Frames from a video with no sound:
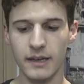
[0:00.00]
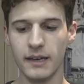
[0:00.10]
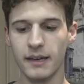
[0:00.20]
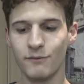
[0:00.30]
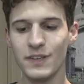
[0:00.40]

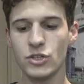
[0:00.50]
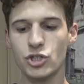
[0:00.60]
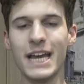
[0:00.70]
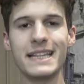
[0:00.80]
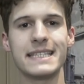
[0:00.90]
eh,
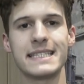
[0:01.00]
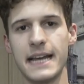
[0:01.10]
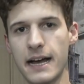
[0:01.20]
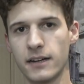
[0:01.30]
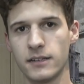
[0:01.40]

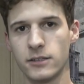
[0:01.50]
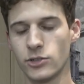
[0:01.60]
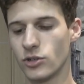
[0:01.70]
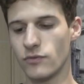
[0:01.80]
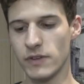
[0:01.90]
Vincenza,
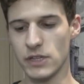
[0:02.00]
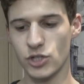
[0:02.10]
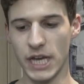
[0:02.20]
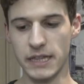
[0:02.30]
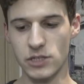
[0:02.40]
non
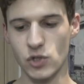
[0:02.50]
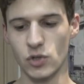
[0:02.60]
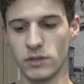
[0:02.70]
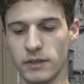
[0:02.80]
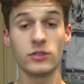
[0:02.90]

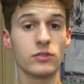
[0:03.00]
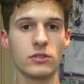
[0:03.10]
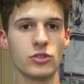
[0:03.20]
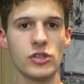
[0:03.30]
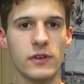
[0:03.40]
Vincenzo, non,
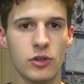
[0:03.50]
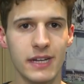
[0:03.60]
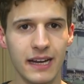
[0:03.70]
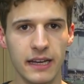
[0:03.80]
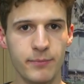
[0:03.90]
non, ci vedo
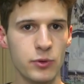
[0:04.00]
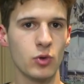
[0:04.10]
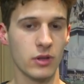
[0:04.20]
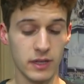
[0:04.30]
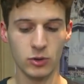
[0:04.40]
neanche
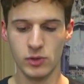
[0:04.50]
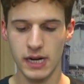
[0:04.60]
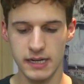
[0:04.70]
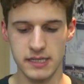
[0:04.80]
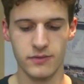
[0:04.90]
più, i 21
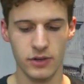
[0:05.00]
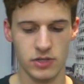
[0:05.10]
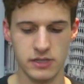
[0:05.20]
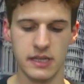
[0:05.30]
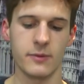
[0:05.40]
anni si fanno
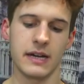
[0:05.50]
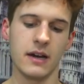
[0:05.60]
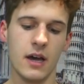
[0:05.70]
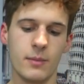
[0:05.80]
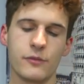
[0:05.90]
sentire.
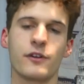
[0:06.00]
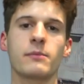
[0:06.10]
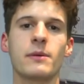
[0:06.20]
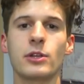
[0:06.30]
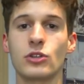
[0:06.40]
Guarda, per
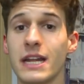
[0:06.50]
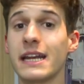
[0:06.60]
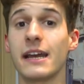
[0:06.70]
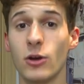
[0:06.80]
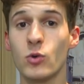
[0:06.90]
farmi
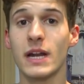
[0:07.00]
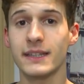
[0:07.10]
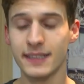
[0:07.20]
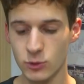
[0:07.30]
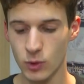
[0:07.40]
perdonare leggo
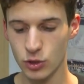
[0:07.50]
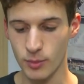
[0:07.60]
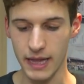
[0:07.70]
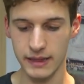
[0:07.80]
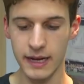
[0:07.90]
un'altra tua
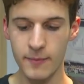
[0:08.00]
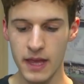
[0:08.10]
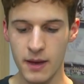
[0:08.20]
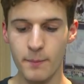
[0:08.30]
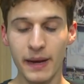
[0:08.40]
domanda,
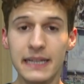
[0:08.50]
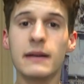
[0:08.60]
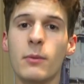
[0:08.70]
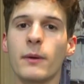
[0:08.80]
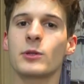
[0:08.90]

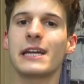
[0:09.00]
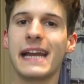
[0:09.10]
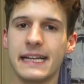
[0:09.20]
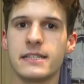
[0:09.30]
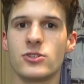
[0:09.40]
parliamo proprio
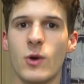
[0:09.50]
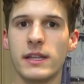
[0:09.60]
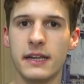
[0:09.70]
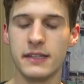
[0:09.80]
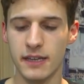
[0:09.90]
dell'ex
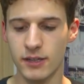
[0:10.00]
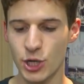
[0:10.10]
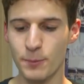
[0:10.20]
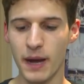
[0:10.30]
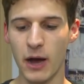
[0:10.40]
squadra di
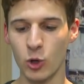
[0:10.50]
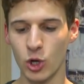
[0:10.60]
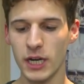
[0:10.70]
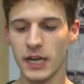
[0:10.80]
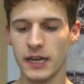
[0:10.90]

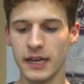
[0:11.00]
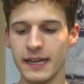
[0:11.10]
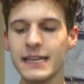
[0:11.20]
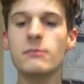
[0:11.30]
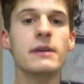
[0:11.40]
Giampaolo.
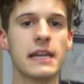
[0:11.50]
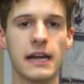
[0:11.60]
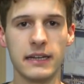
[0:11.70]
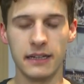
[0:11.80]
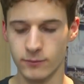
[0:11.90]
Eh, il
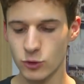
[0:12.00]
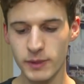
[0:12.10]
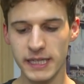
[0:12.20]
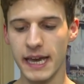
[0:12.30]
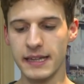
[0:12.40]
Milan, tu
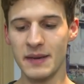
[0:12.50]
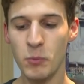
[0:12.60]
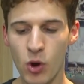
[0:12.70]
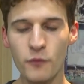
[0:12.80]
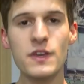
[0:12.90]
mi chiedi,
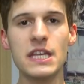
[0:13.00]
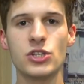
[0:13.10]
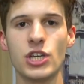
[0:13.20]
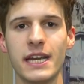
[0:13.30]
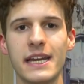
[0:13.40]
può
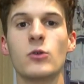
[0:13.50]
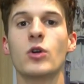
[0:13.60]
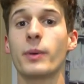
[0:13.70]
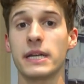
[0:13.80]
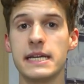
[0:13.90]
vincere
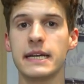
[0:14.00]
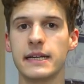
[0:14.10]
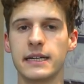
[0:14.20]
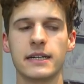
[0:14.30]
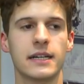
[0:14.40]
l'Europa
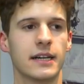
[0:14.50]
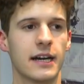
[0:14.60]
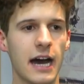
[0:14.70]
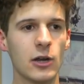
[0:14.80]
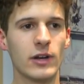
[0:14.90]
League?
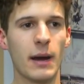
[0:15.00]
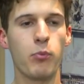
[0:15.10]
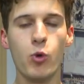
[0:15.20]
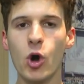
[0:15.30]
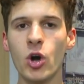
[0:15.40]
Allora,
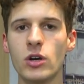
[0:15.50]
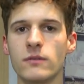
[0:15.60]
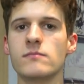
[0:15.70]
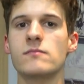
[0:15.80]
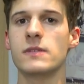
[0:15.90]

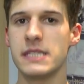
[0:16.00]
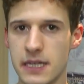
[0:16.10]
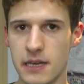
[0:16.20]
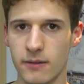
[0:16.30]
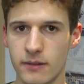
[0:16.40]
può
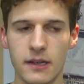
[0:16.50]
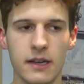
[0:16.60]
sì,